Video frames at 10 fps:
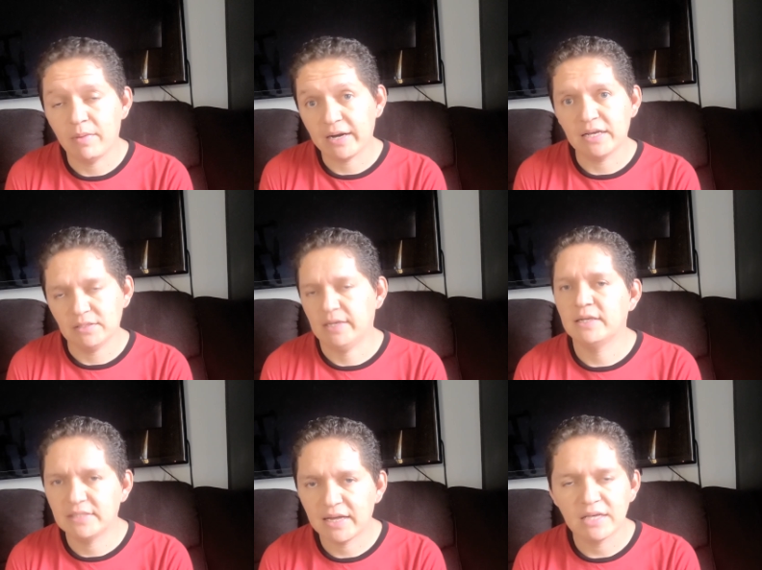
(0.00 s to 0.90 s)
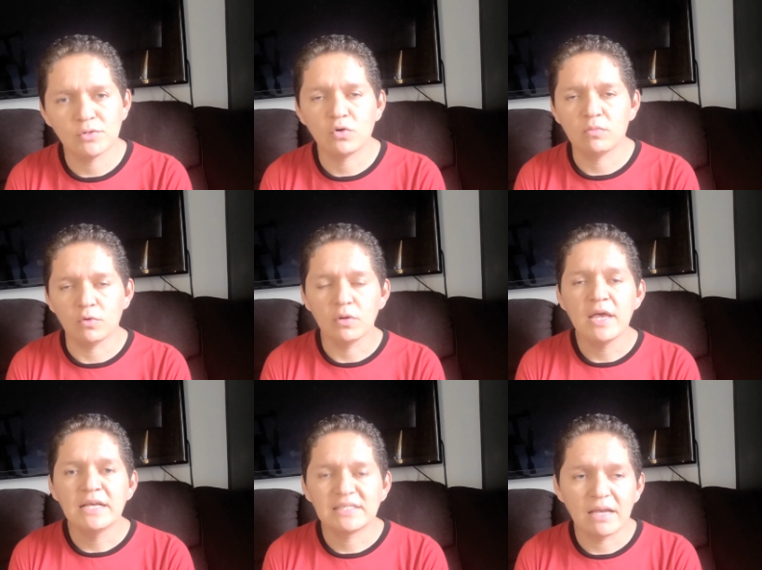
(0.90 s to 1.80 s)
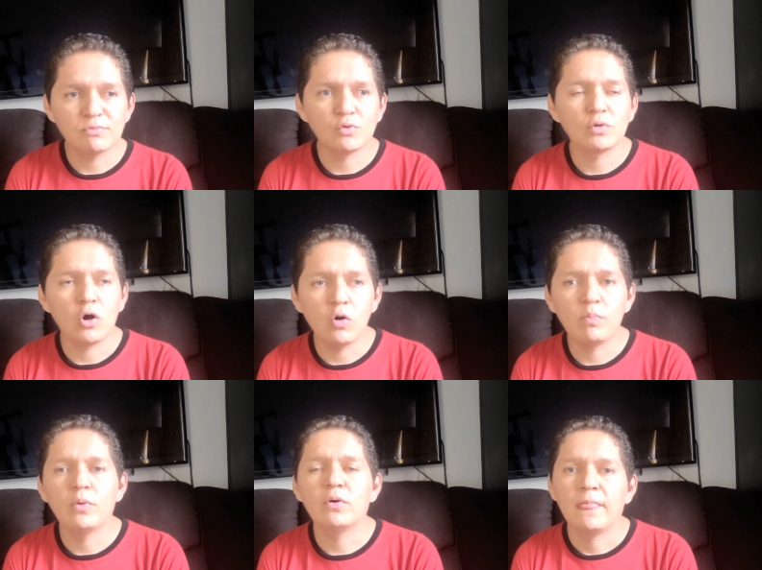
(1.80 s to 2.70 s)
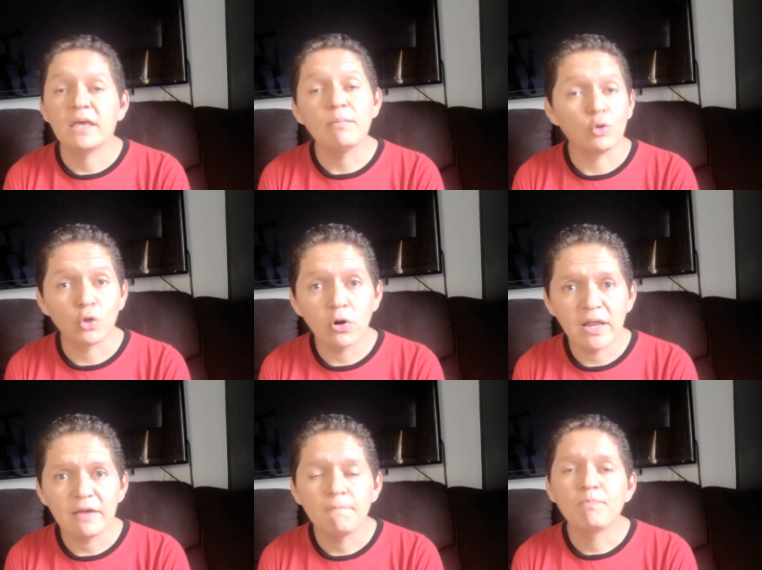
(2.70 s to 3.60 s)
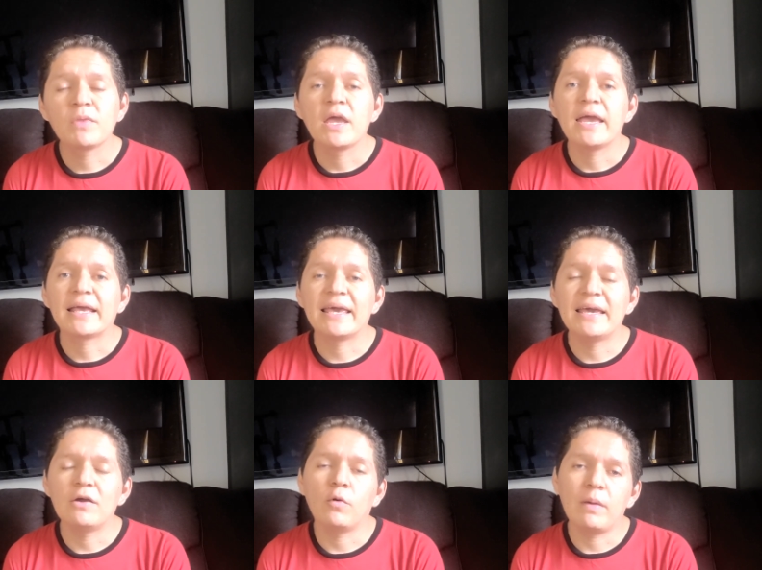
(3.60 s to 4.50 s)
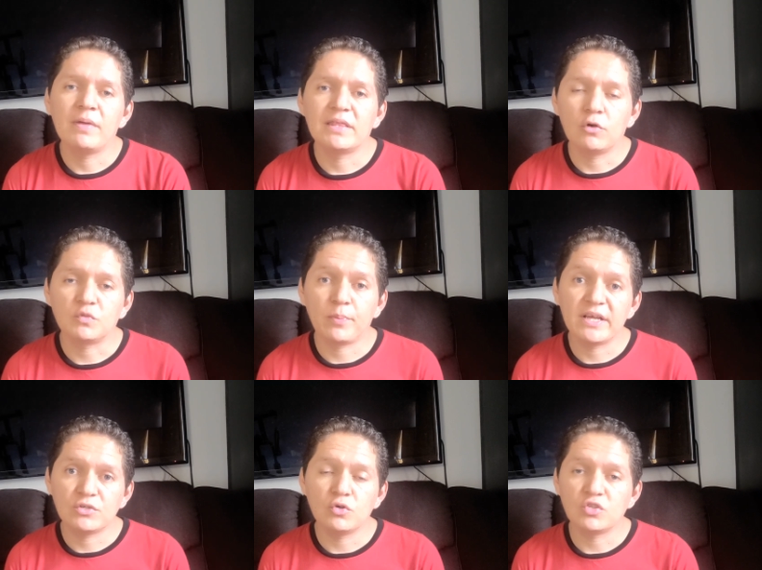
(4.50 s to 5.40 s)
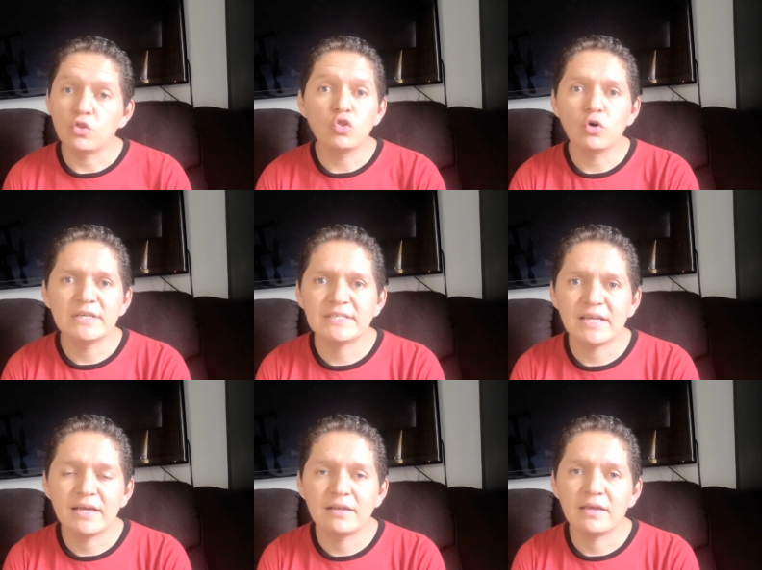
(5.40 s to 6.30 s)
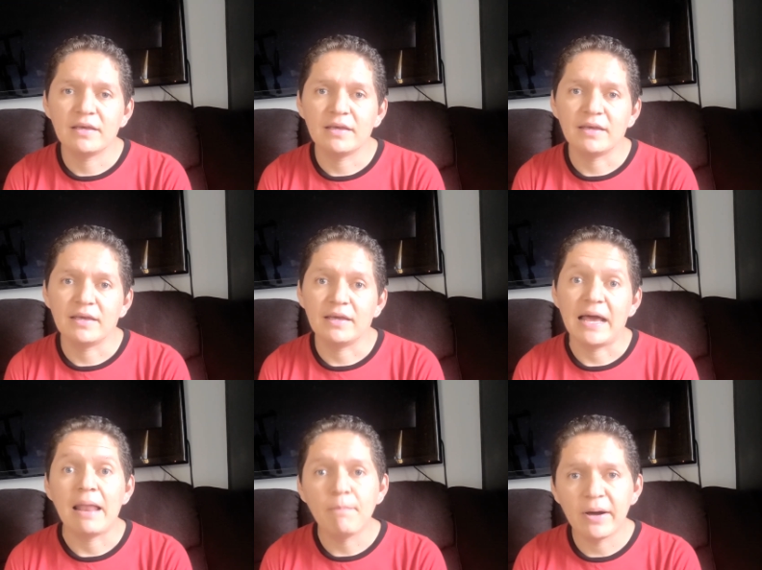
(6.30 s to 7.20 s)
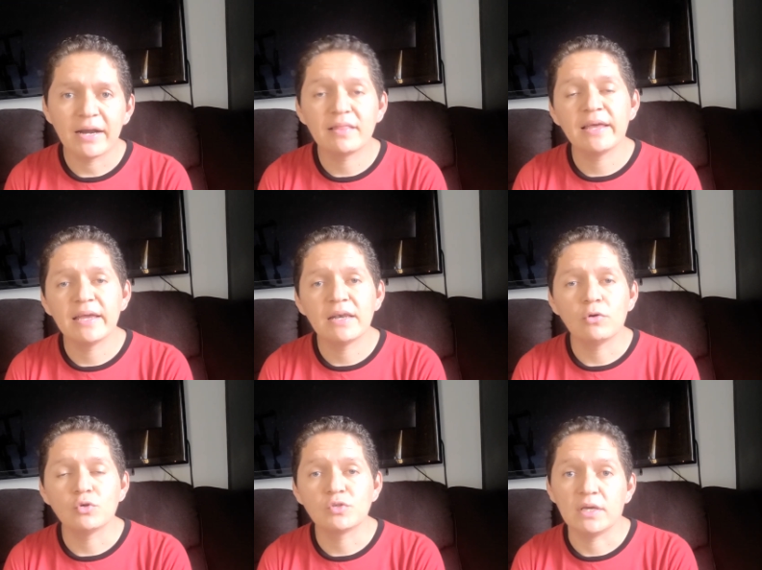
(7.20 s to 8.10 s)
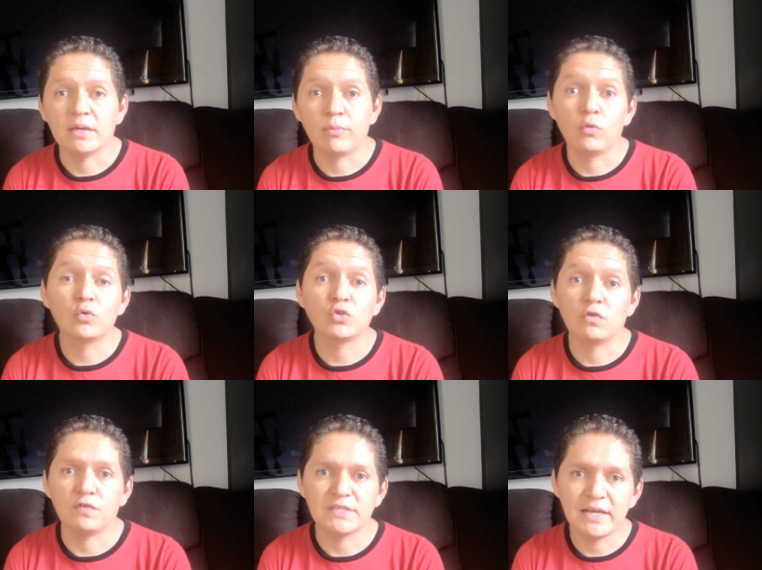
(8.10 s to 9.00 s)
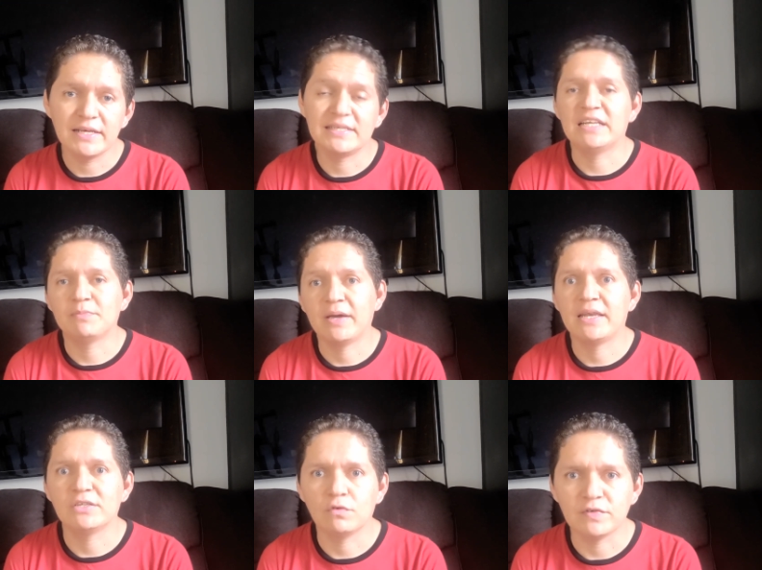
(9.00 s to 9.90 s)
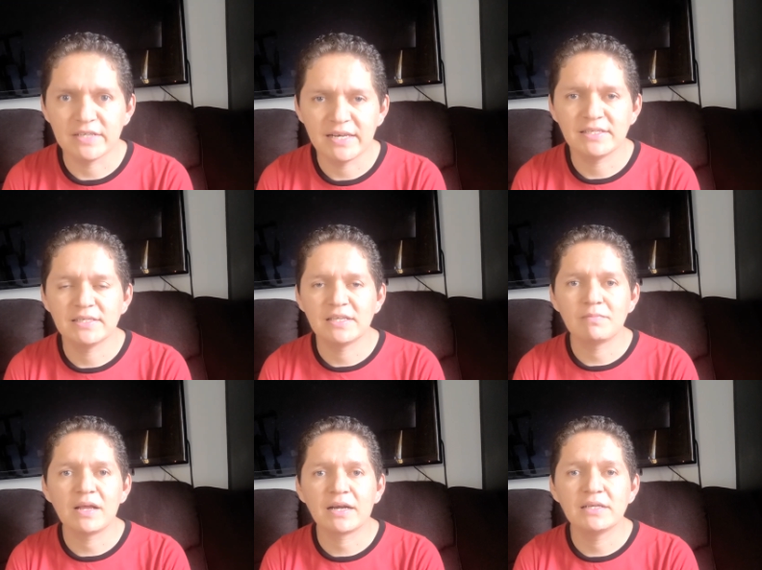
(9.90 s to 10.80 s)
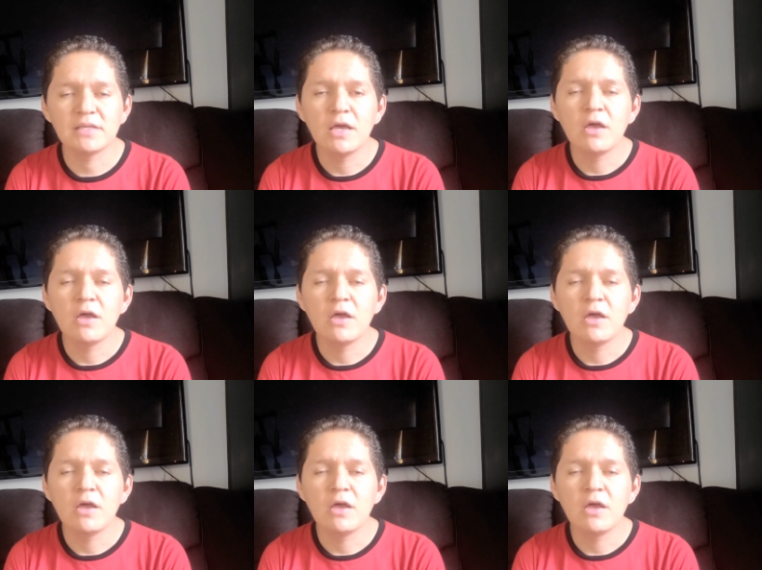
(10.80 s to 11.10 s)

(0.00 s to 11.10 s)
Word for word: marcas, en este caso como Samsung, Oppo y Motorola, que obviamente los precios no están eh, a la par de los eh, productos oficiales en las páginas oficiales de estas marcas